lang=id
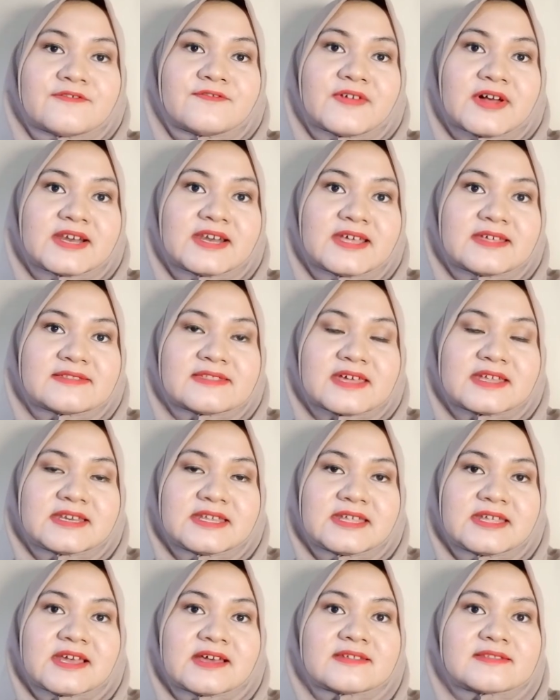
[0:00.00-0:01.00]
Vanessa
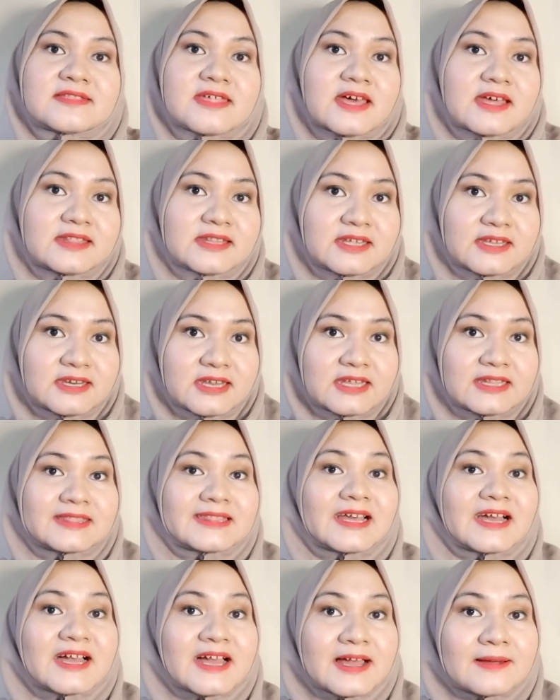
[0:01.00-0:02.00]
nih yang saat ini
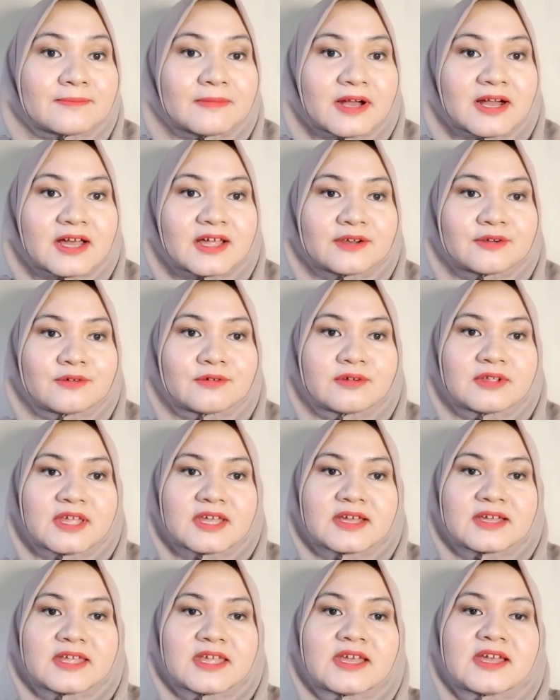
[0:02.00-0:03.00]
tengah mengandung
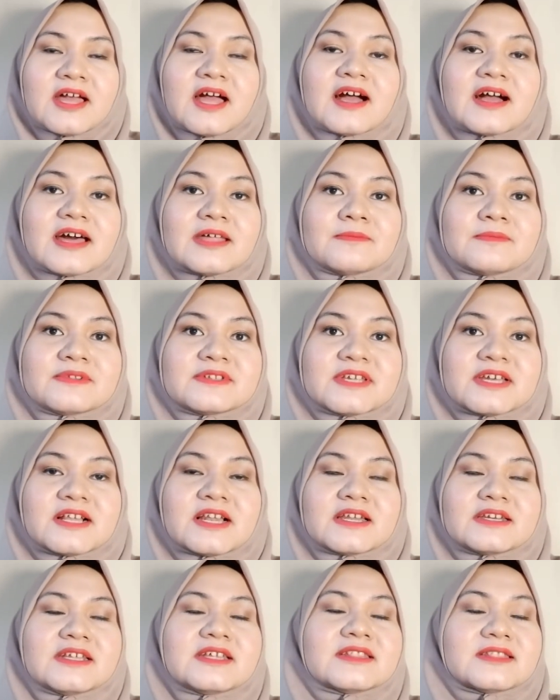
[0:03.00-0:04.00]
ya geng akan
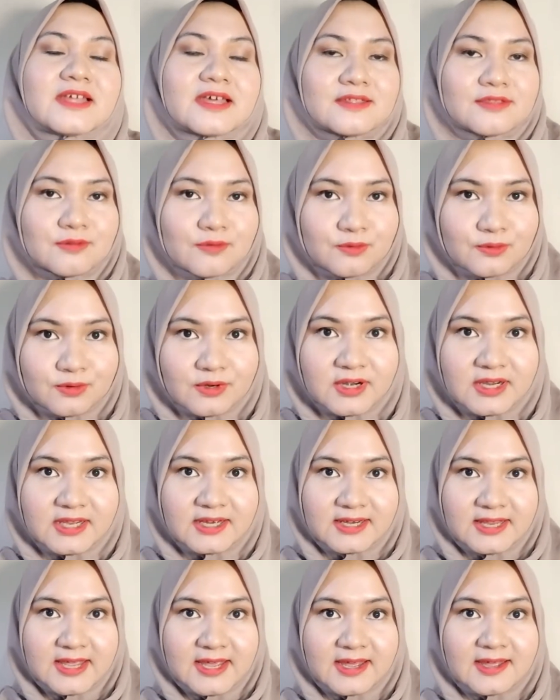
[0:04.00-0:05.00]
menjalani tes
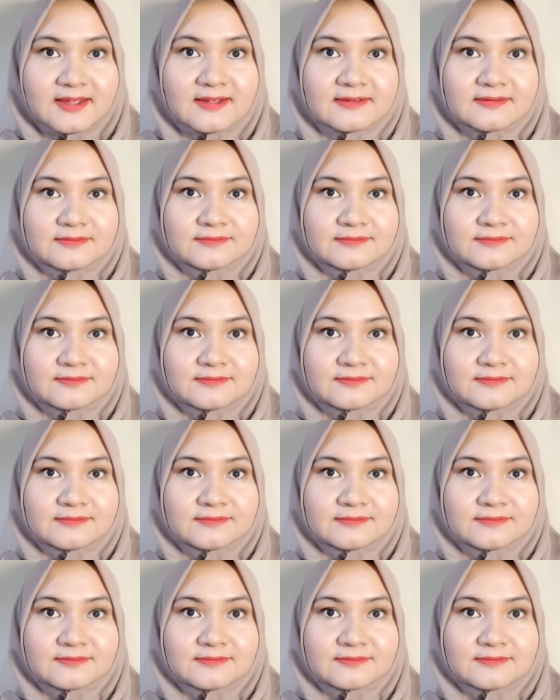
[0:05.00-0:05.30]
urin ya.